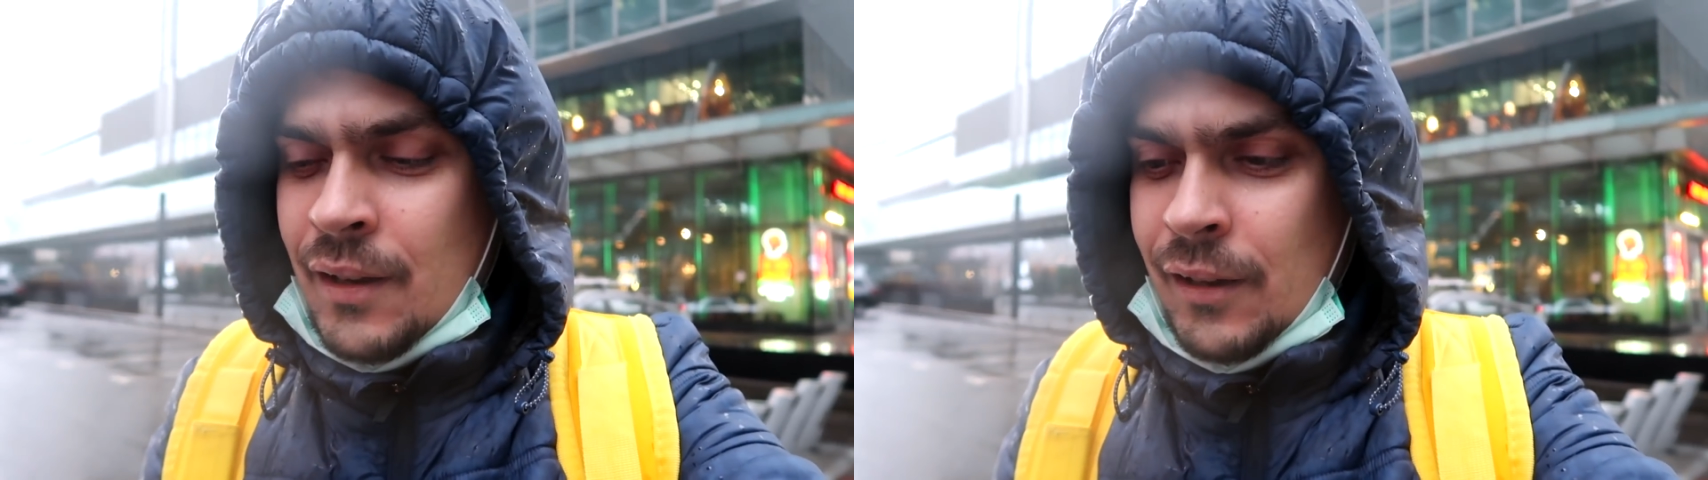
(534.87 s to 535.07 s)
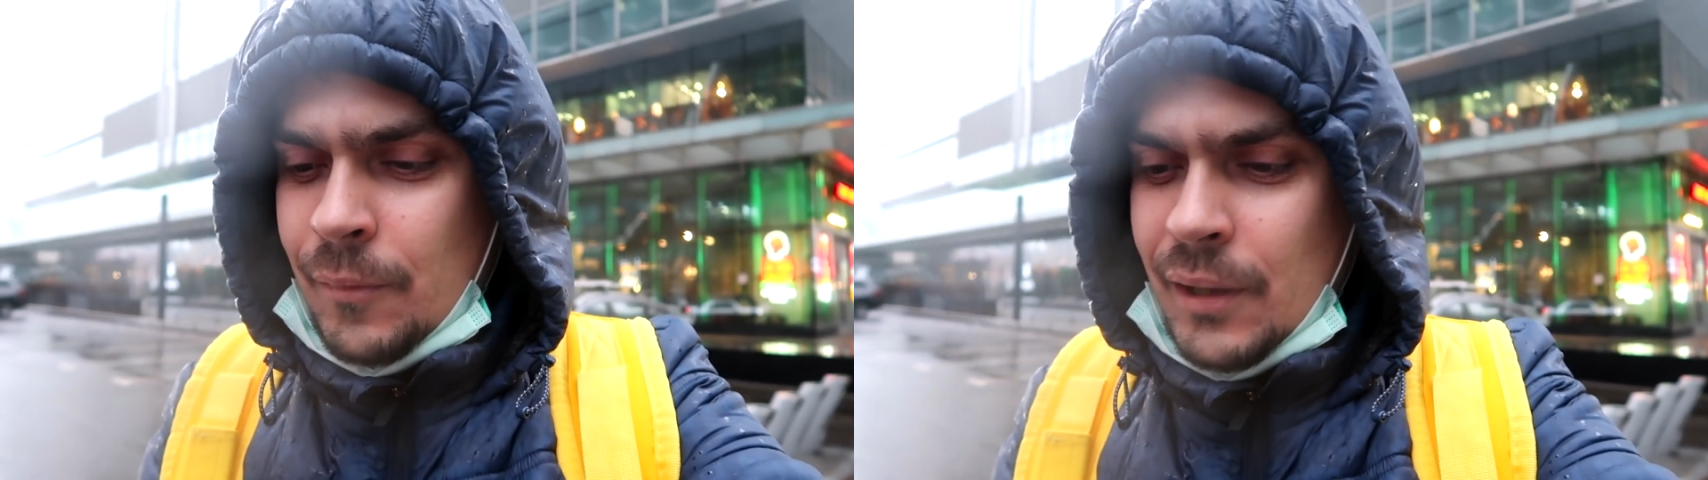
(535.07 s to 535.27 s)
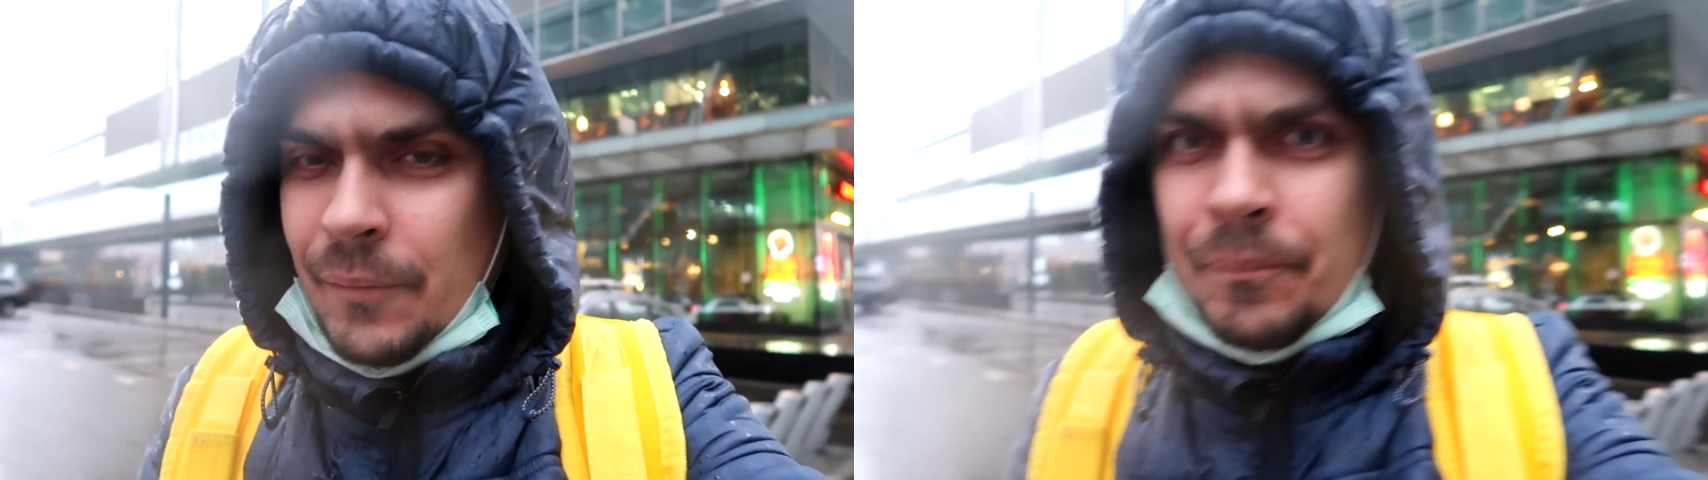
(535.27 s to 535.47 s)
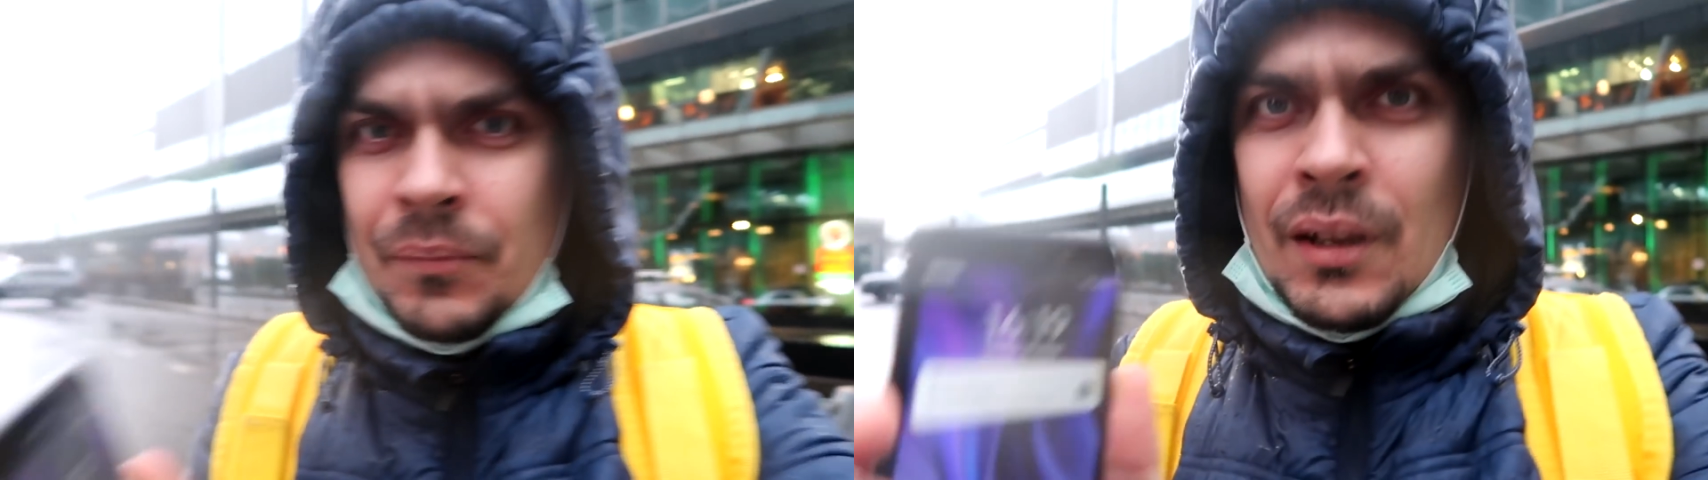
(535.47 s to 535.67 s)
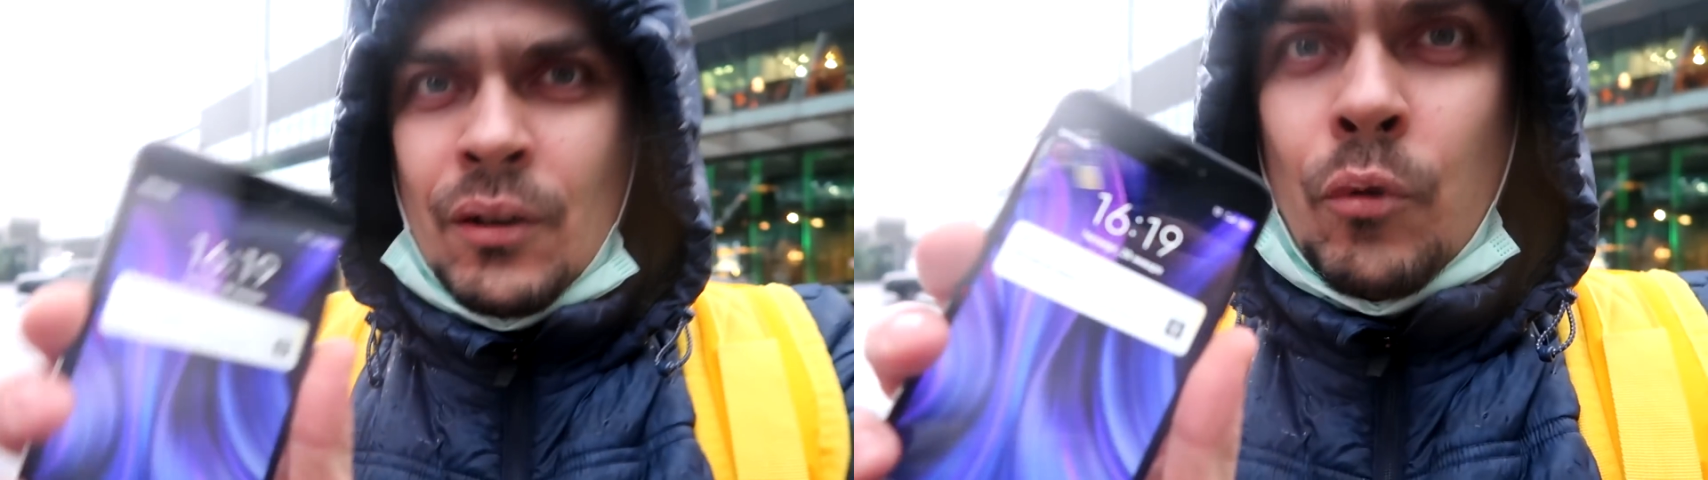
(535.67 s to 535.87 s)
ребят,
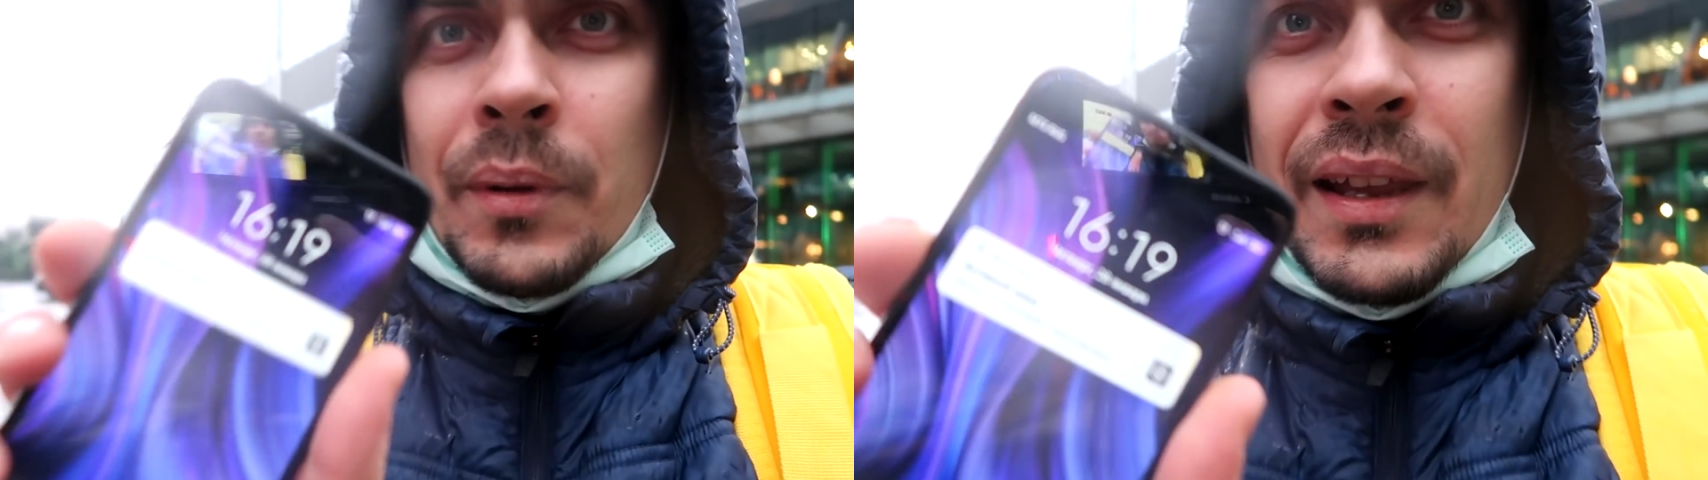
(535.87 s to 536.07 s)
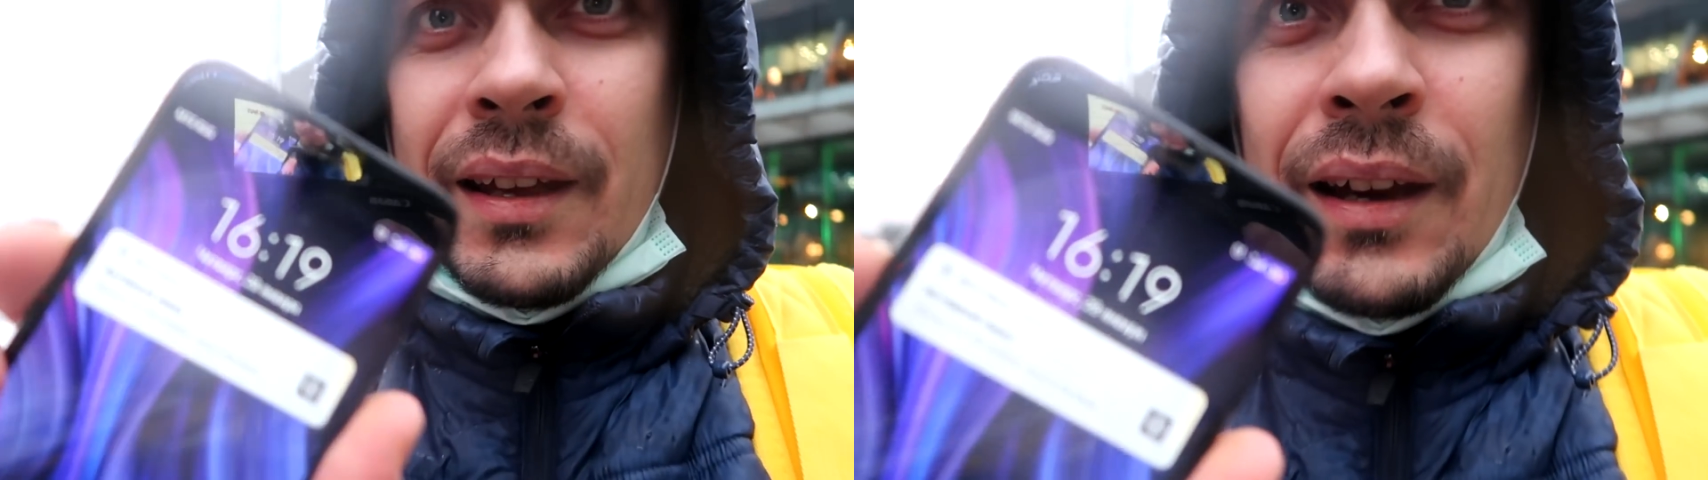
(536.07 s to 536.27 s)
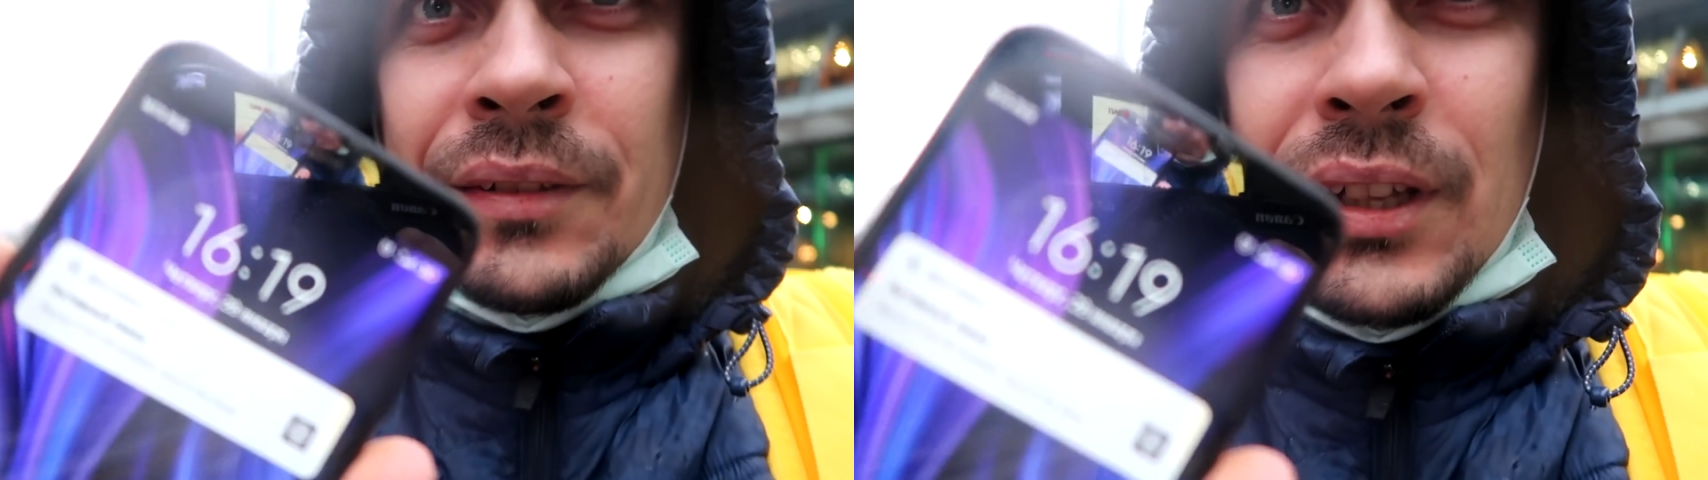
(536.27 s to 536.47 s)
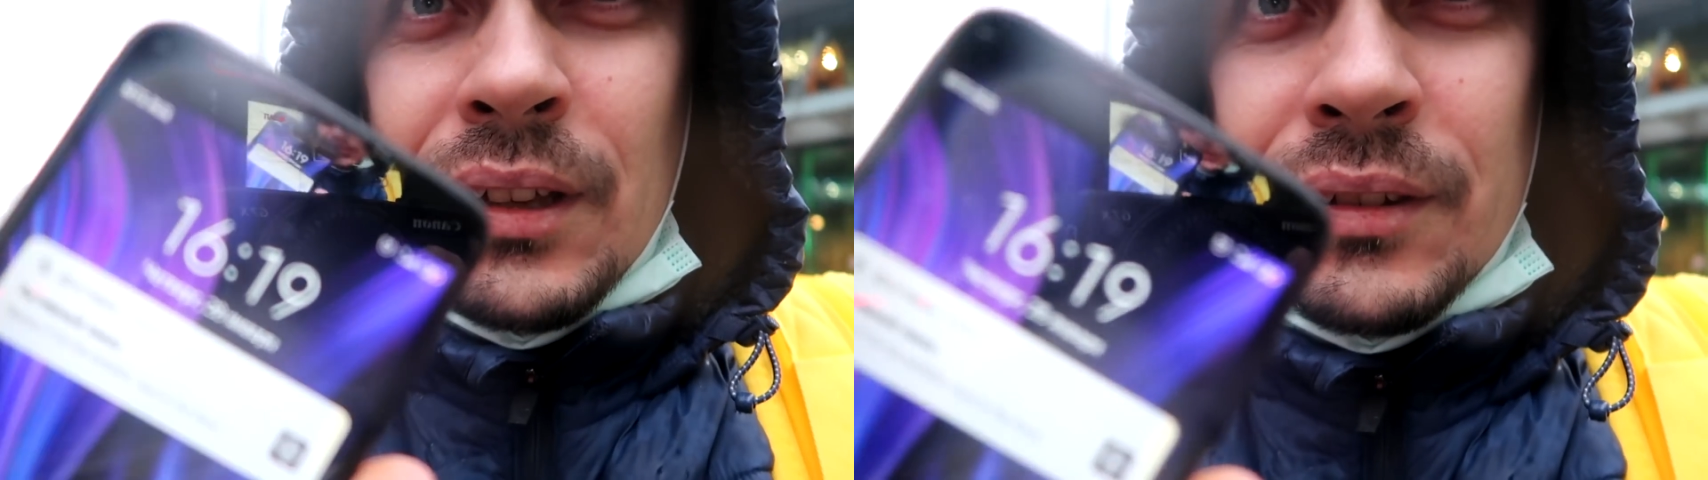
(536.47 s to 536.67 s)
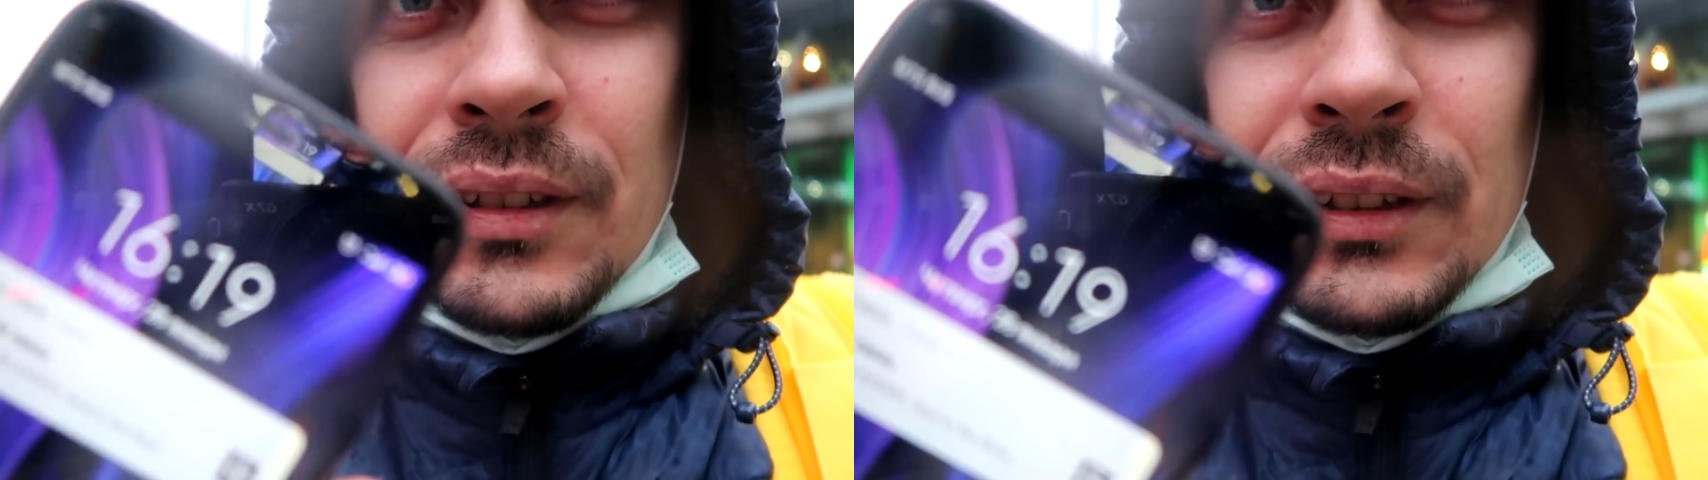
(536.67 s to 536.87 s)
у меня осталось